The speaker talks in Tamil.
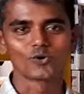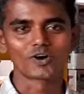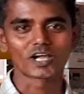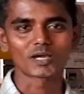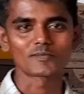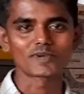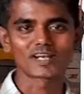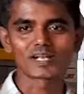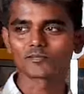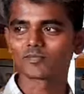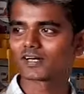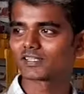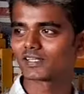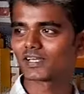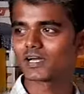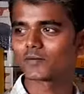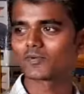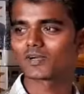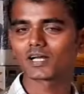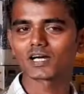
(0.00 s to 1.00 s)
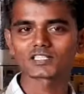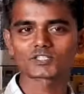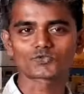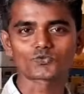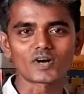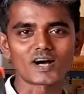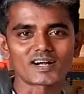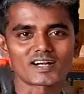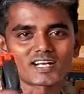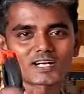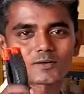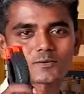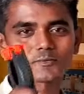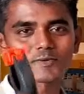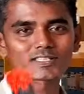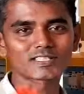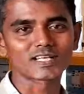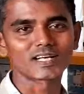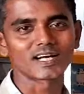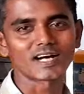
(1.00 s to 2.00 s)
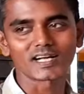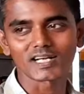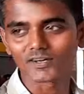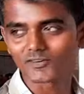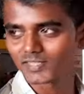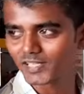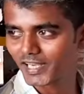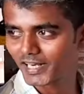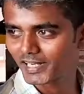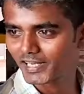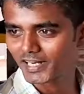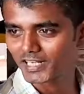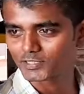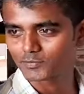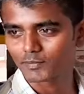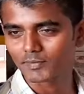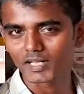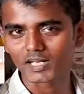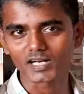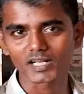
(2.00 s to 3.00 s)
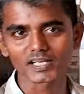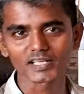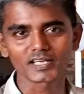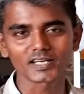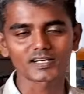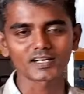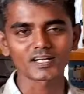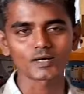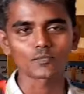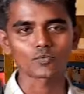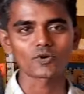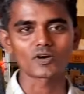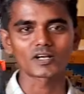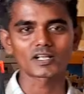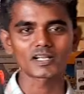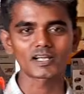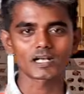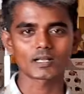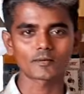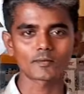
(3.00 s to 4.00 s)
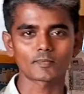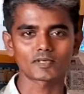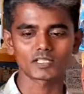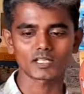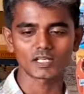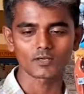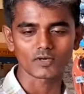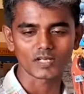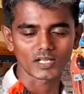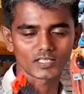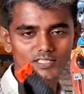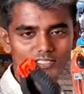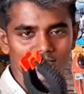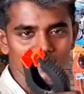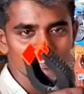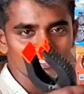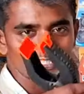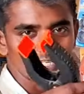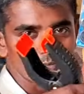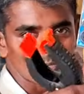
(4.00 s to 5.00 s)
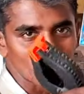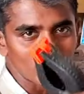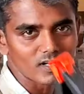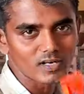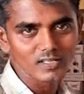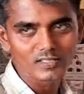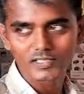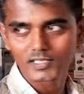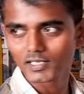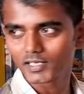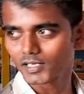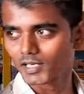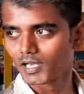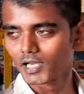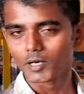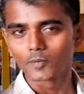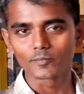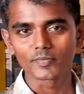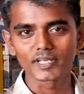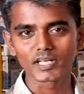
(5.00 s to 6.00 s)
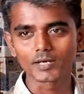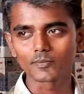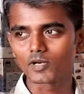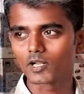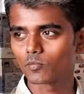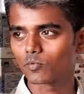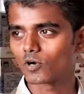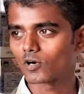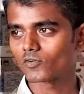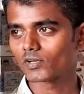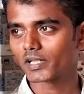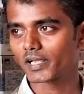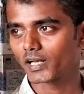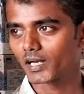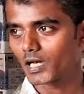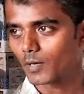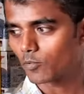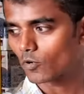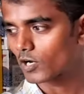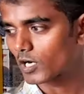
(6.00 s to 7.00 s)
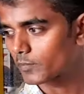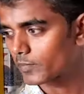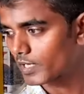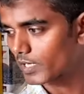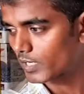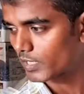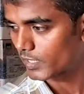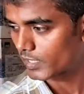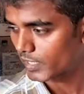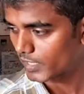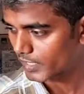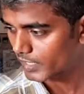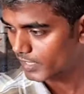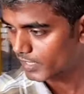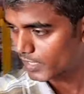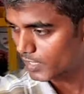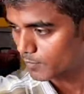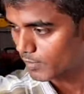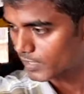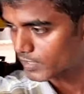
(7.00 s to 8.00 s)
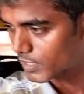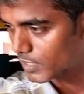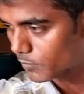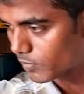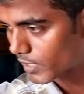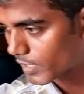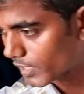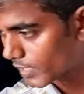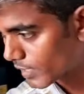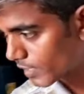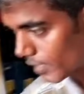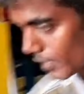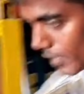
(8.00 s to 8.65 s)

ஓகே மக்களே பார்த்தீங்க அப்படின்னா ஸ்வாட் அண்ட் பஸ்ஸில் அண்ணன் வந்து கிளியராக எக்ஸ்பிளைன் பண்ணாருங்க என்னென்ன ப்ராடக்ட் எல்லாமே பார்த்துருங்க வாங்க சின்ன சின்ன ப்ராடக்ட்லேருந்து பெரிய பெரிய ப்ராடக்ட் வரைக்கும் எல்லா ப்ராடக்ட்டும் இருக்குது நீங்கள் கீழே இங்கே பார்த்துட்டு இருப்பீங்க